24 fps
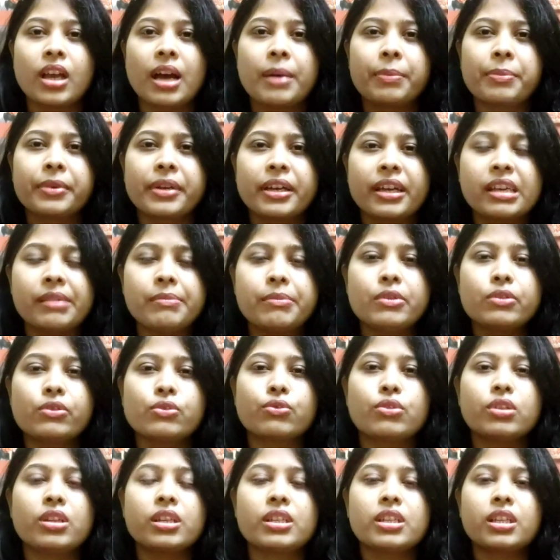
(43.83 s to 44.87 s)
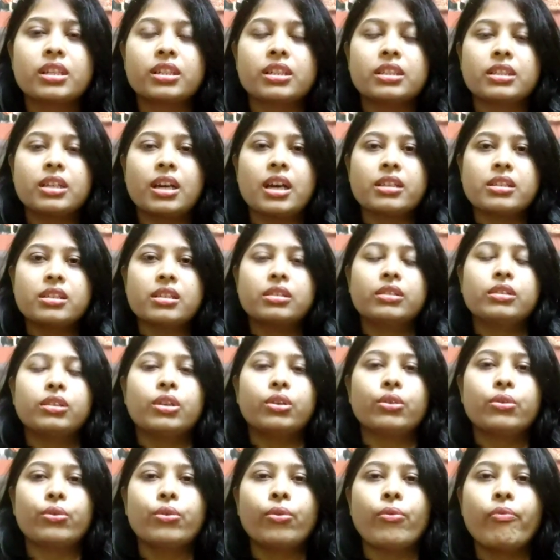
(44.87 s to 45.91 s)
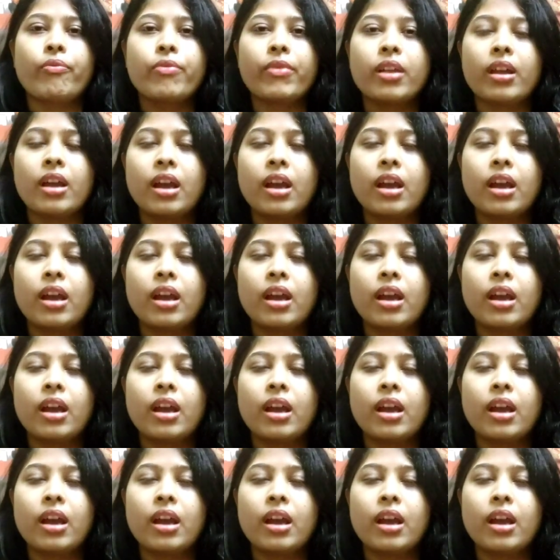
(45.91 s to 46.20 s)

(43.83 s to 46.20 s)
आप कहीं भी इसको ले जाकर खा सकते हो